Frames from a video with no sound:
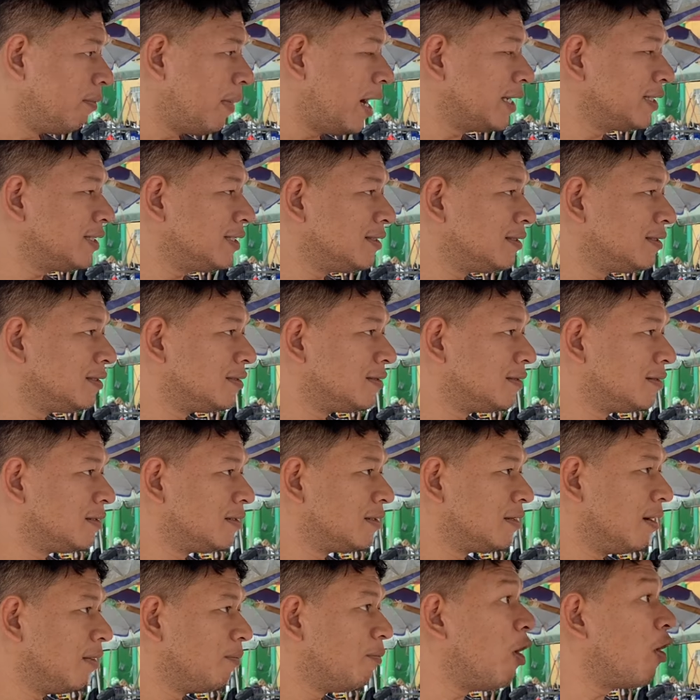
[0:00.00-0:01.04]
mas
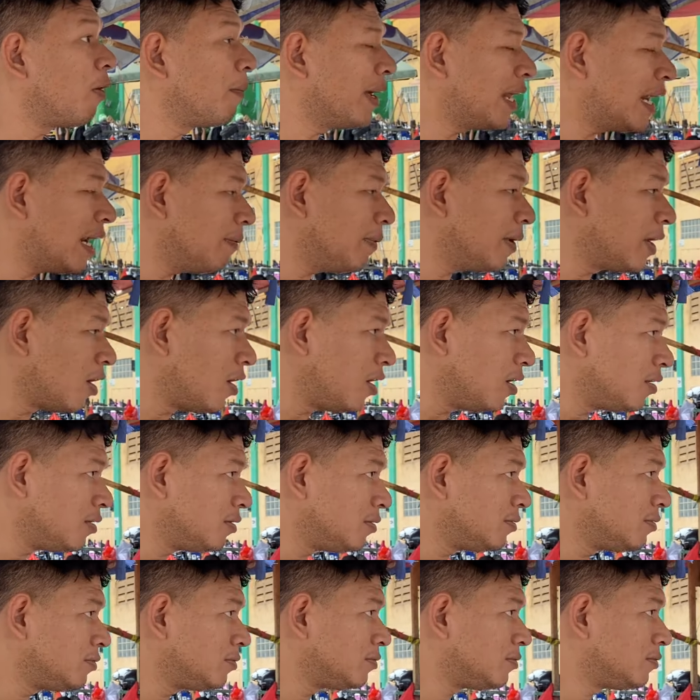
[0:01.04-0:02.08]
bawang merah piro
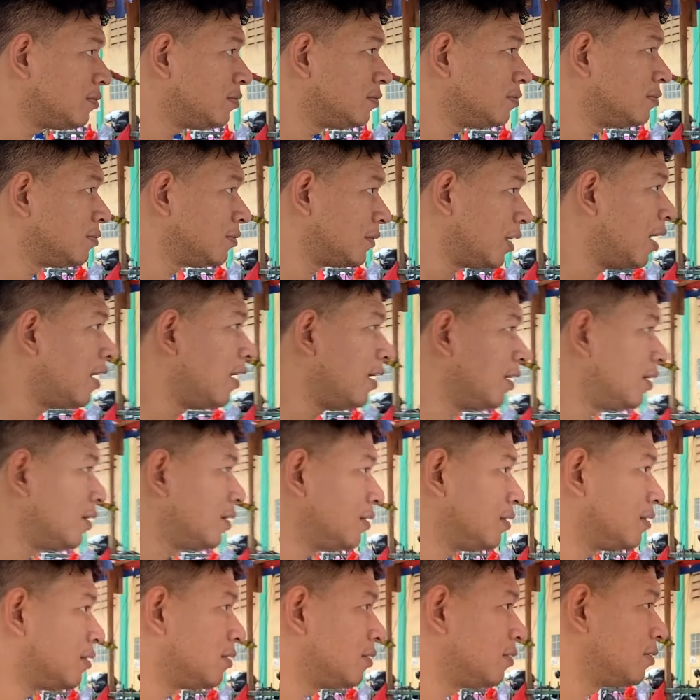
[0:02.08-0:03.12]
bawang merah tiga
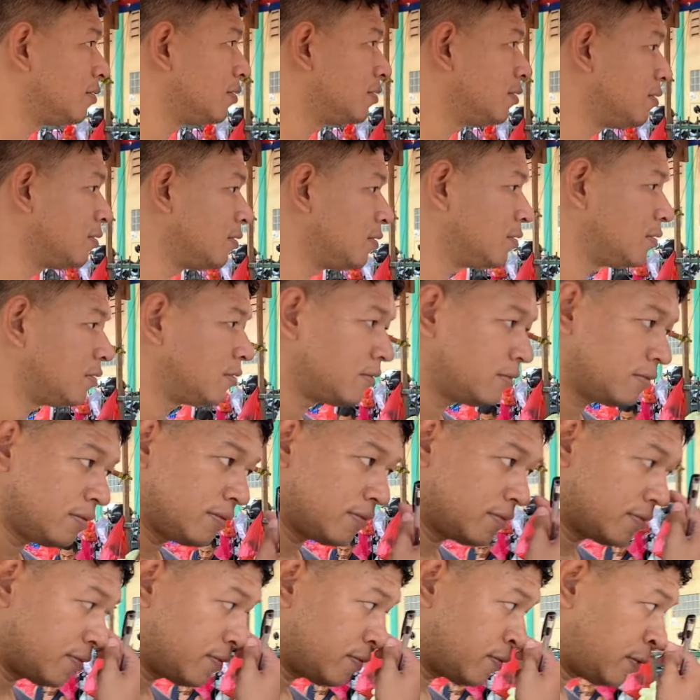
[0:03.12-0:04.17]
dua ya mas
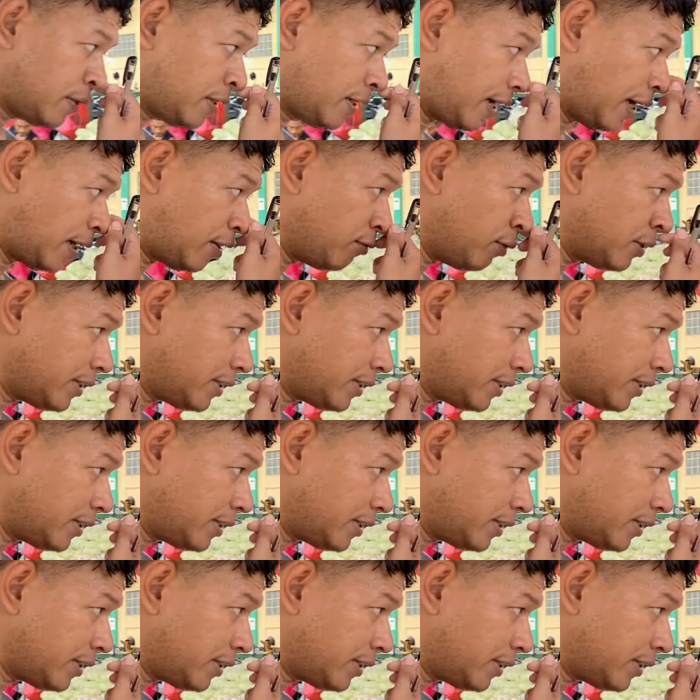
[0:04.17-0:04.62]
tiga